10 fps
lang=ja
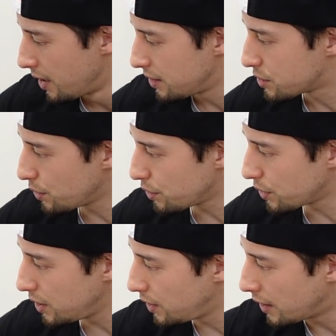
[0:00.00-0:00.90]
で、その
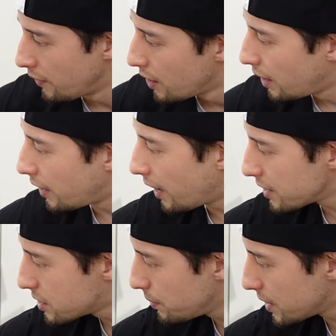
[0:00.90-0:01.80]
時、えー、
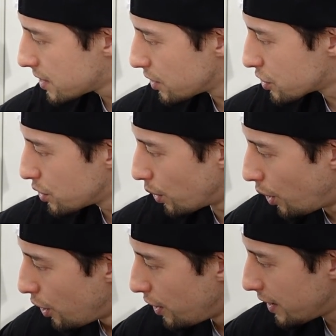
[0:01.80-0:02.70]
八村選手
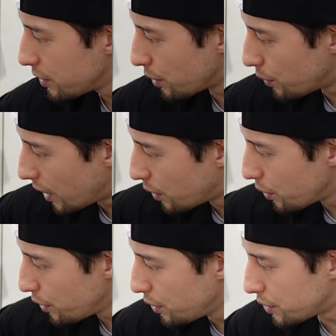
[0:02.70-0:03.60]
とランドルはこ
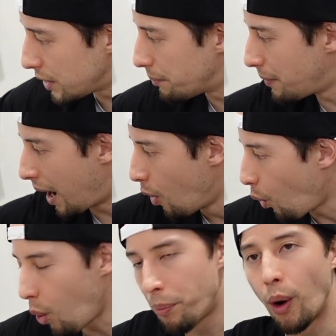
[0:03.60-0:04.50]
のように、まあ、
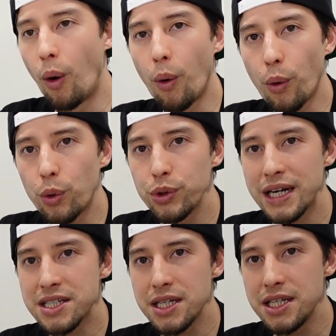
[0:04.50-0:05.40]
ほぼ
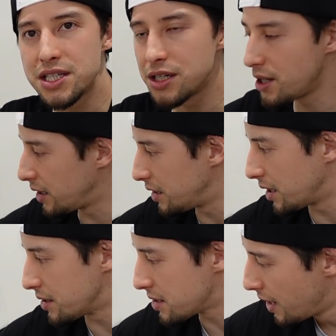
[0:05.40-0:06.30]
同じ位置ぐらいにい
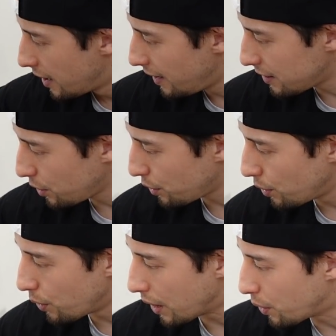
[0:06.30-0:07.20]
たんです。ランドルの
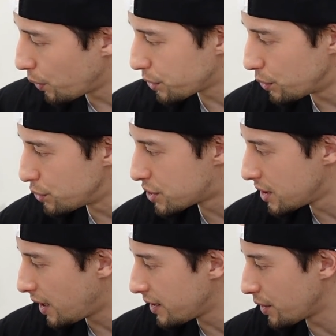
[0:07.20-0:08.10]
方がコート内
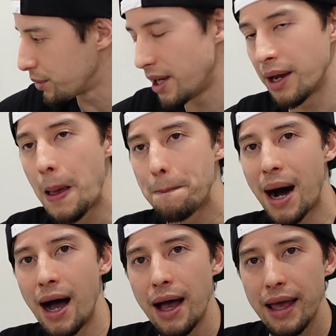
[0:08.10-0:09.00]
側なので、
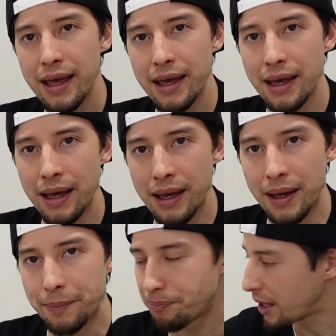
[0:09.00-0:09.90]
まあ、
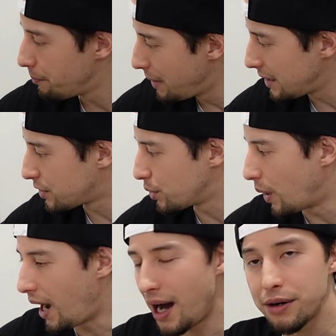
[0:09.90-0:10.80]
えー、メリット
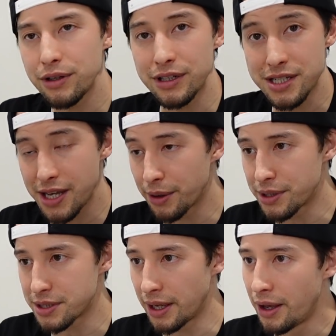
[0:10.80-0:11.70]
はあるにせよ
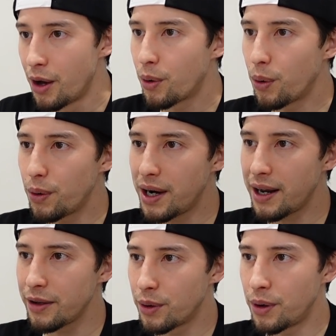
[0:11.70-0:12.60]
ですね、ここか
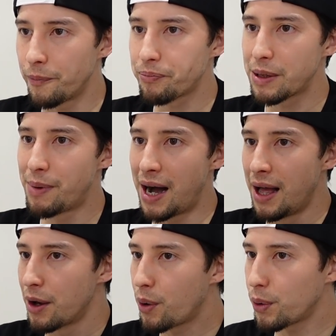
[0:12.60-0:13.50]
らの
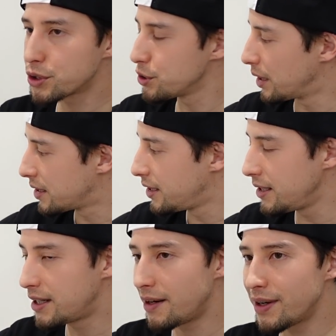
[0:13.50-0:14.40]
まあ、攻守が切
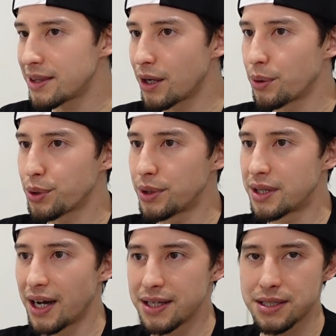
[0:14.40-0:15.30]
り替わったことに
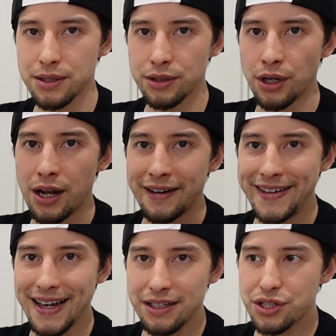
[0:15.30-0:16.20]
対する
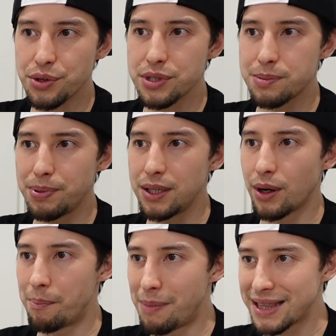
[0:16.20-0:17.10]

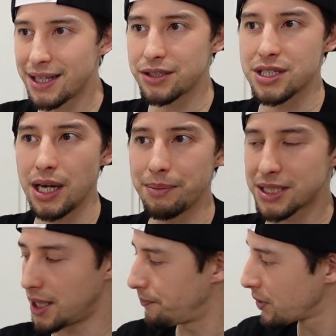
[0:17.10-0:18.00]
リアクションスピードが全く違いま
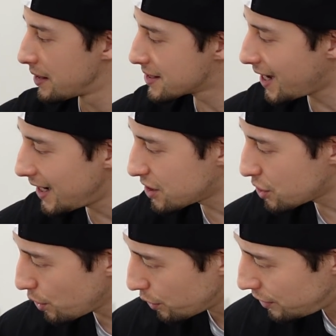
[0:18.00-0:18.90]
した。最
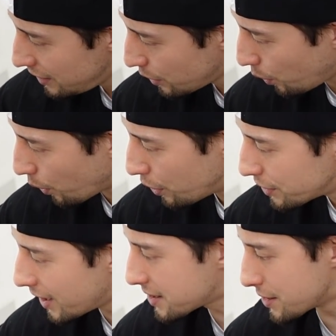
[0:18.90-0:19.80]
初の2歩
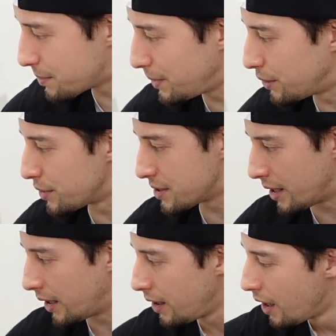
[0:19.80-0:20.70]
出すスピードです
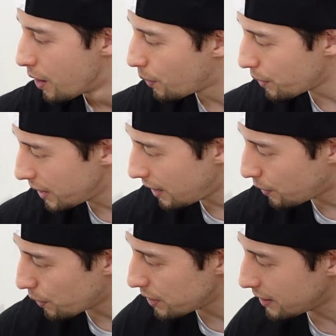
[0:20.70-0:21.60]
ね。これが
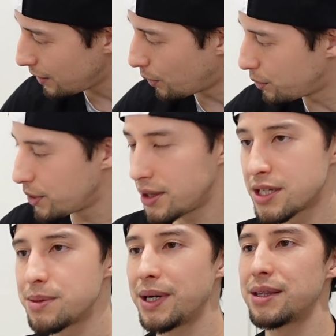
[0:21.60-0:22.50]
これだけ遅れて
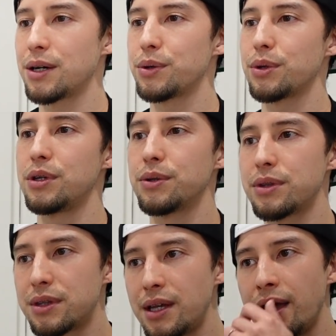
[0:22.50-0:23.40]
しまったことによっ
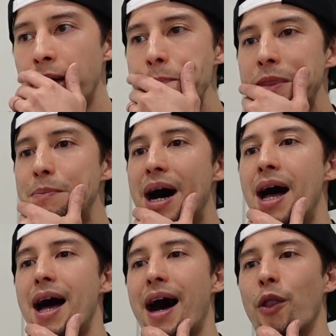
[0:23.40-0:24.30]
て、
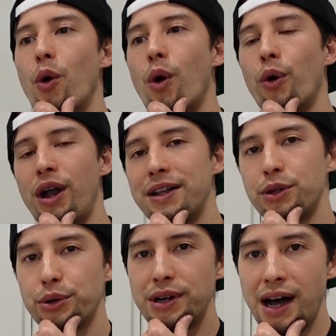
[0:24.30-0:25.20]
まあ、あの、
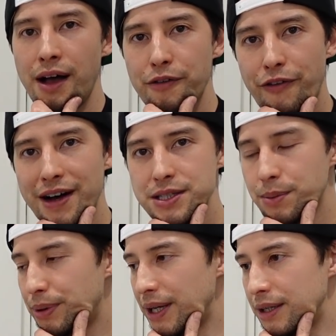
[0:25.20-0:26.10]
ランドルが
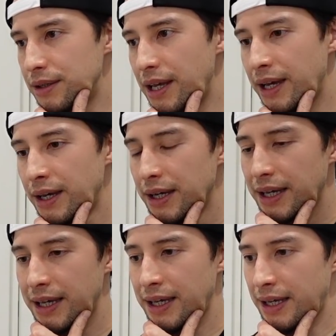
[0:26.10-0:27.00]
ファーストブレイクで、
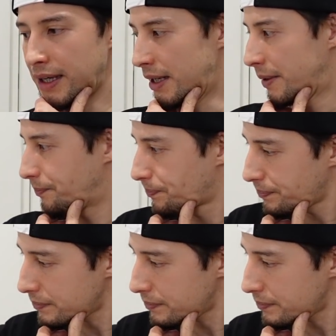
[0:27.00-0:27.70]
えー、